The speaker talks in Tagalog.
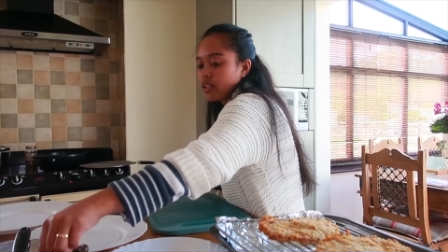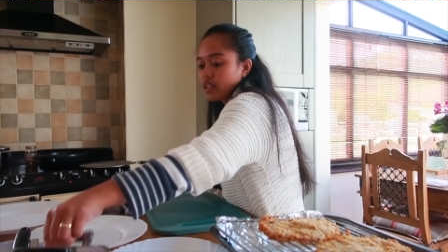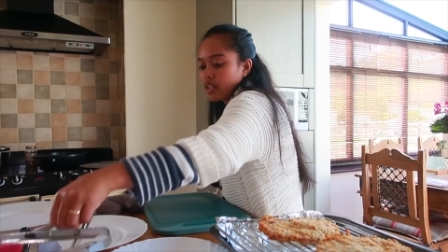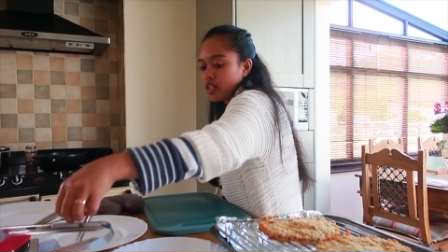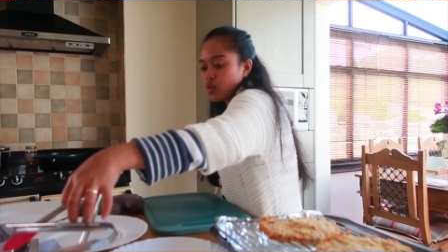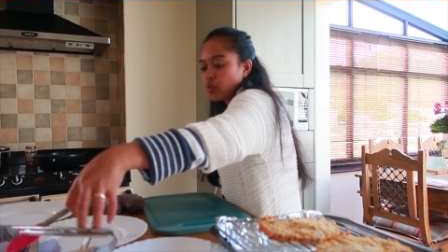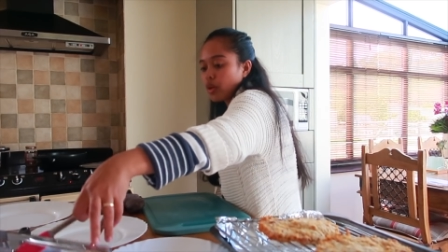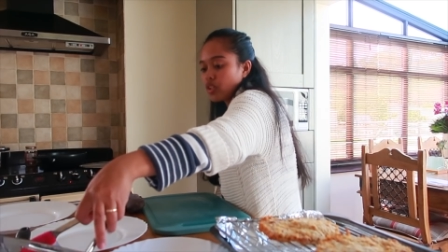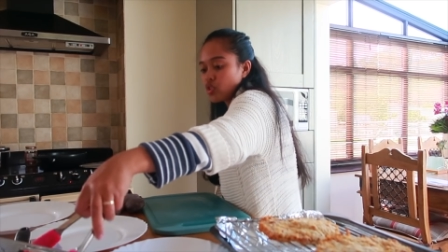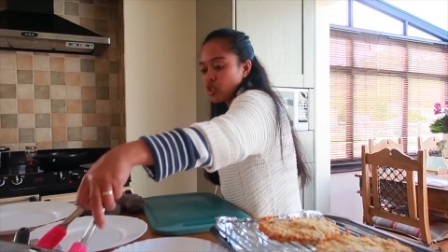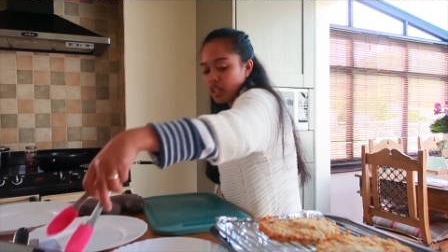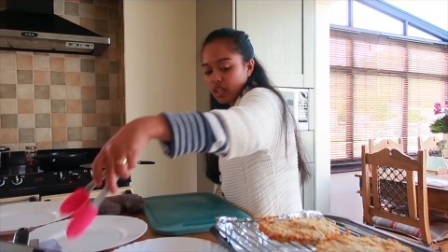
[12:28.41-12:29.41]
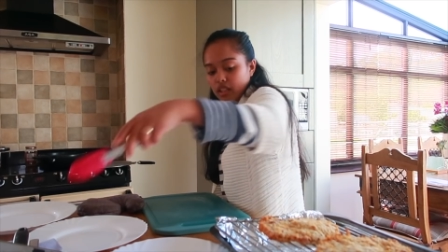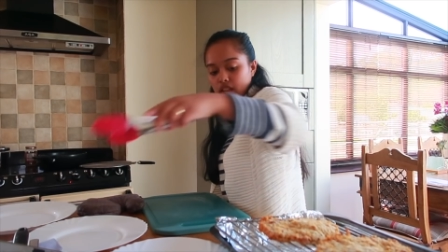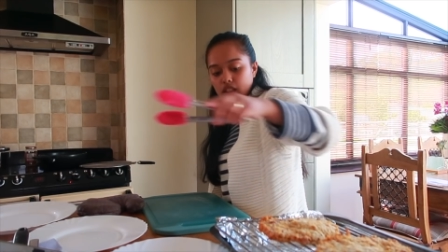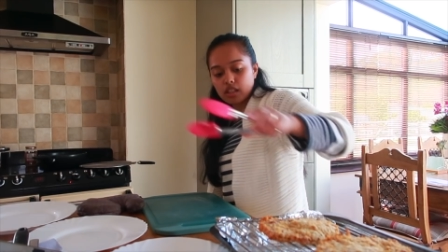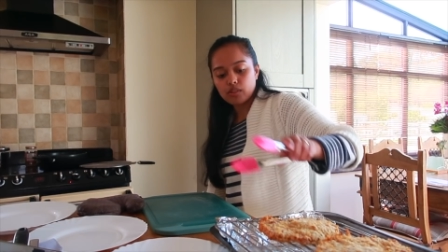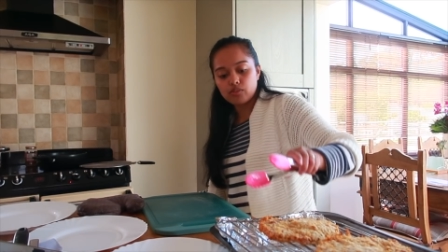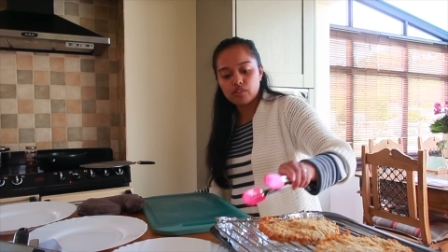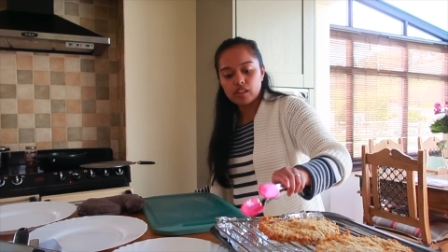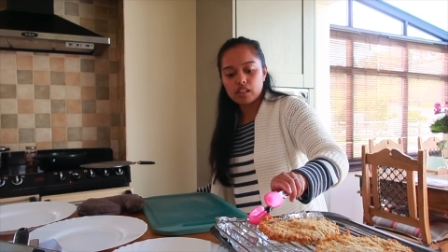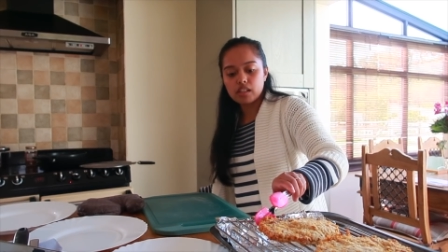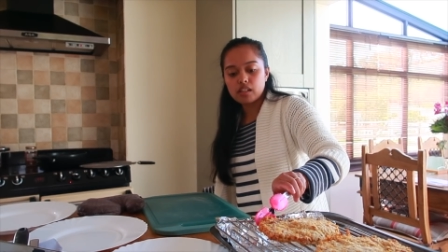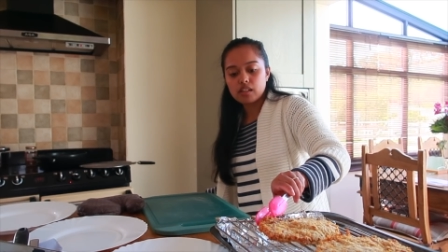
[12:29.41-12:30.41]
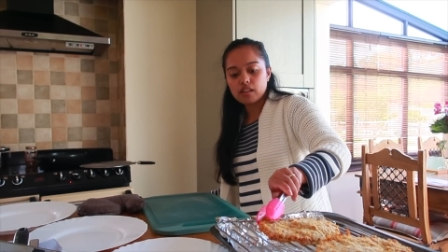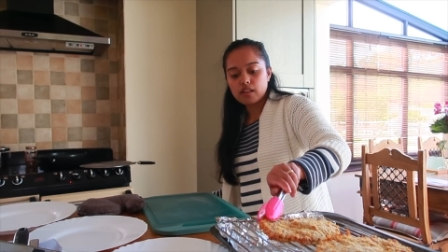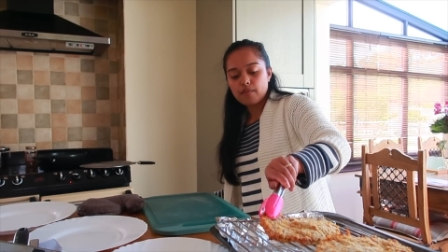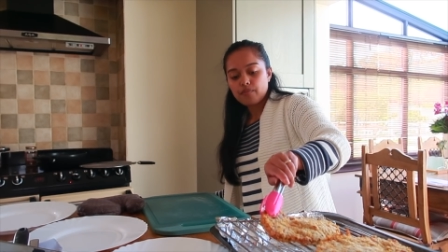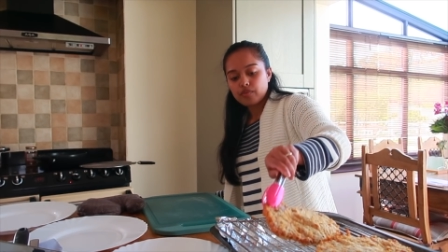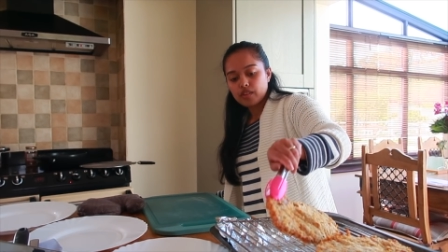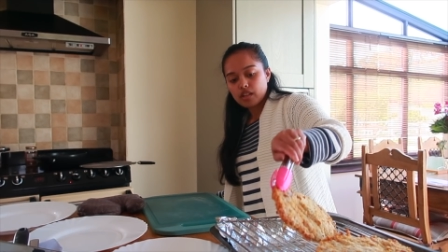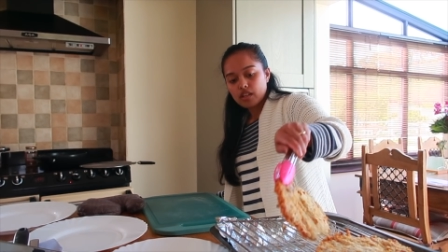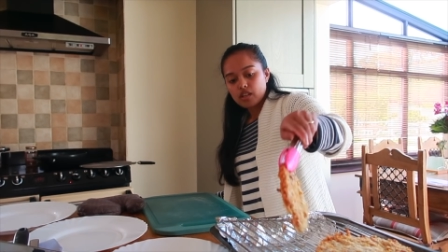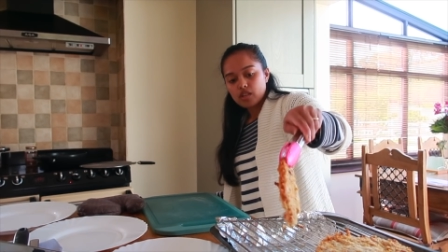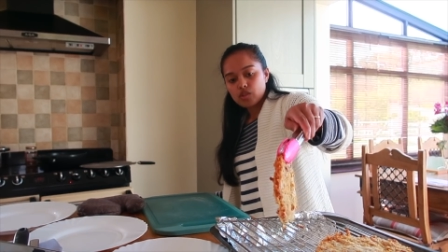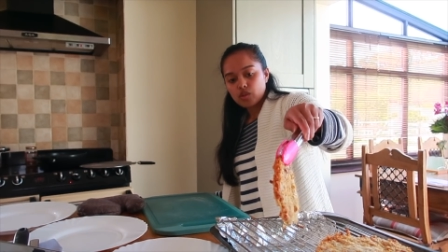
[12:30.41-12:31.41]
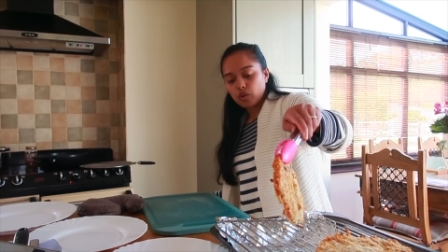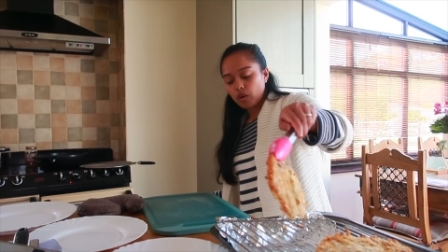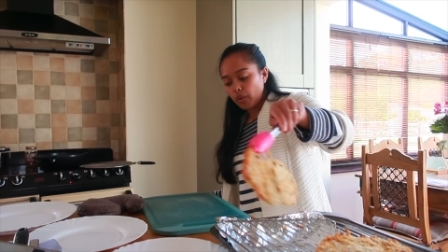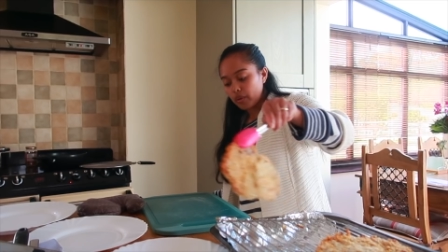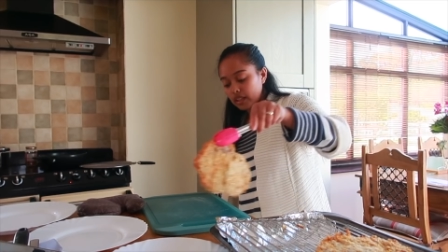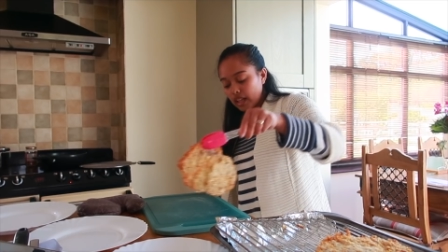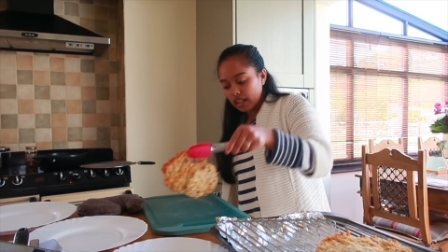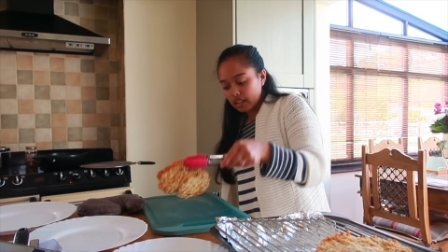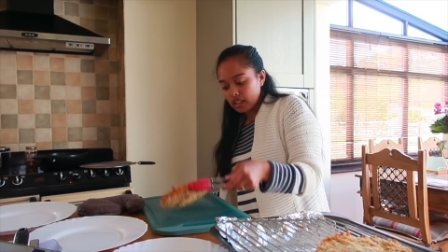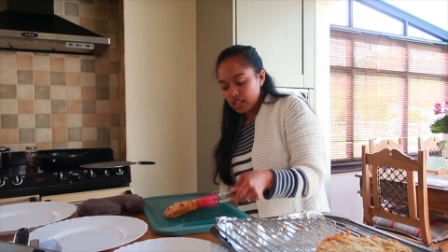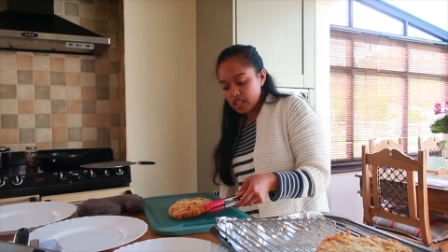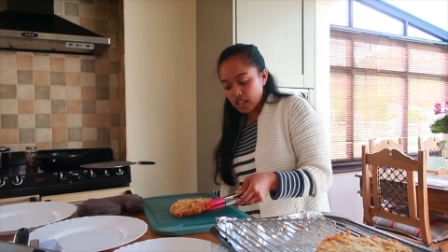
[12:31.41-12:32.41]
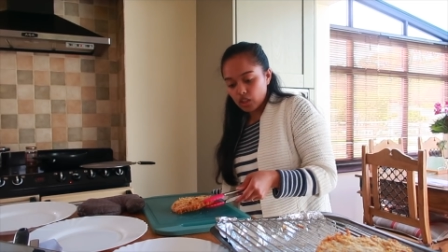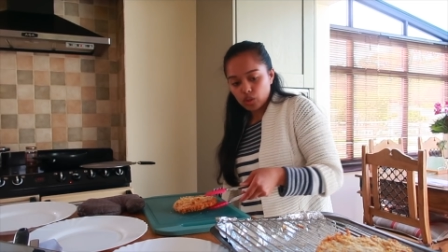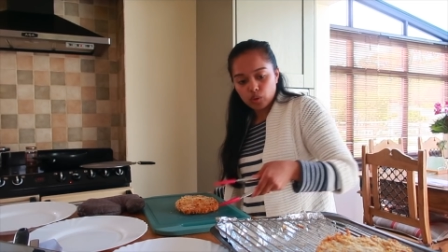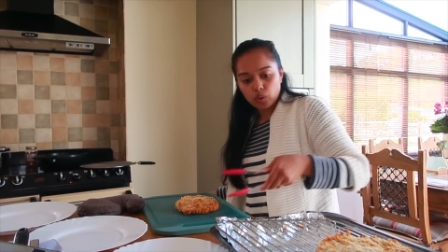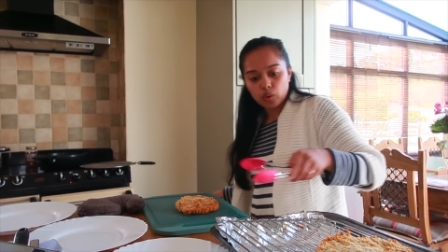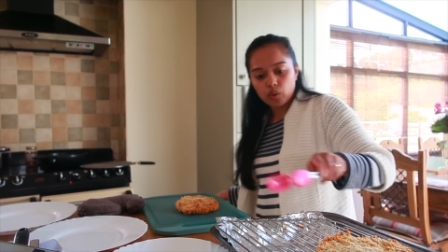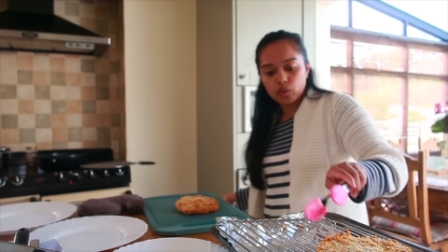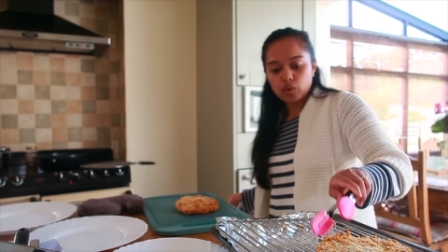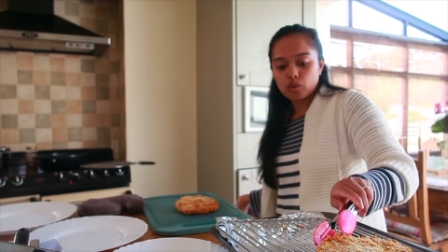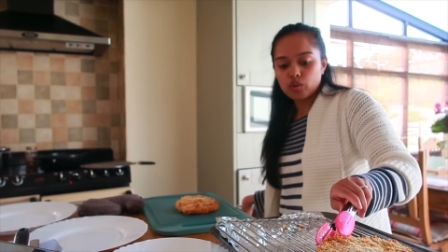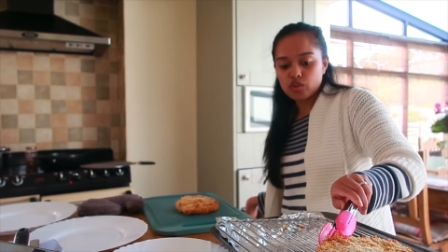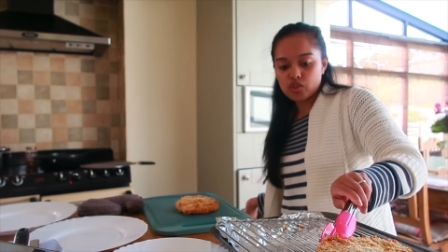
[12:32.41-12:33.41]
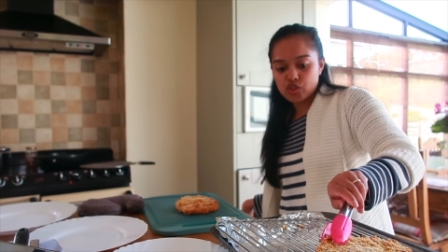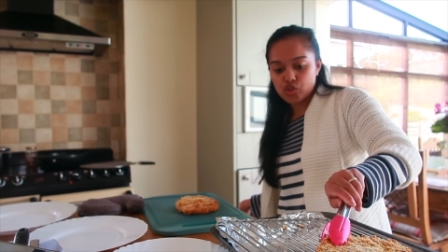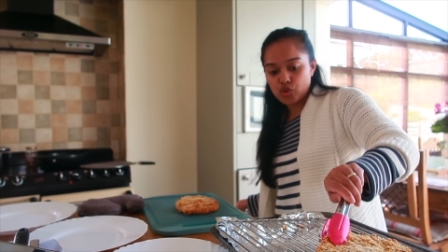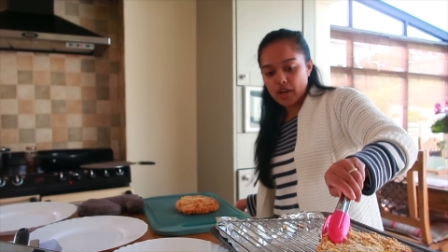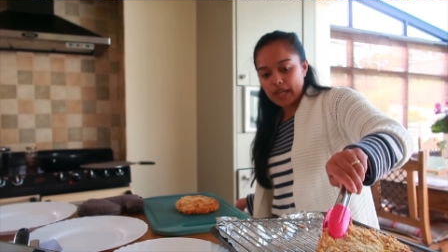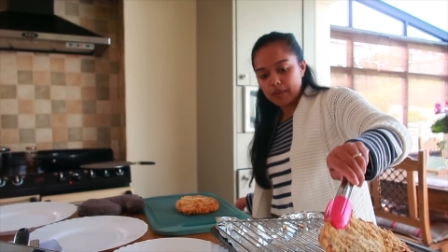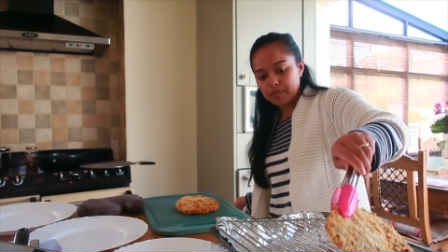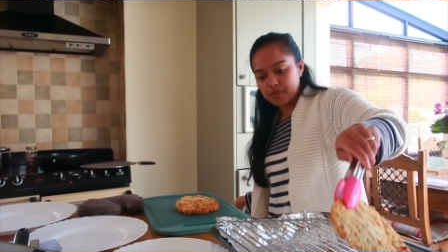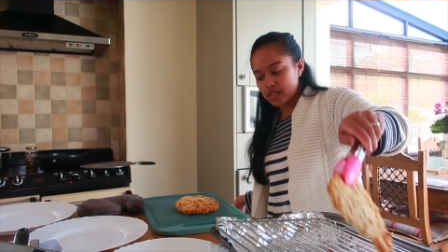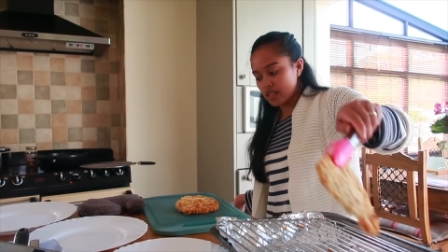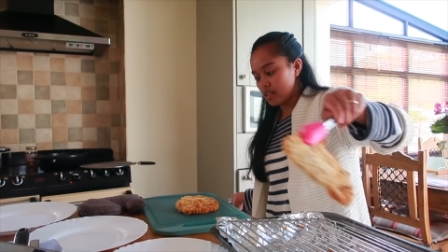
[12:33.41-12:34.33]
is watching TV. So, I will cut this into stripes.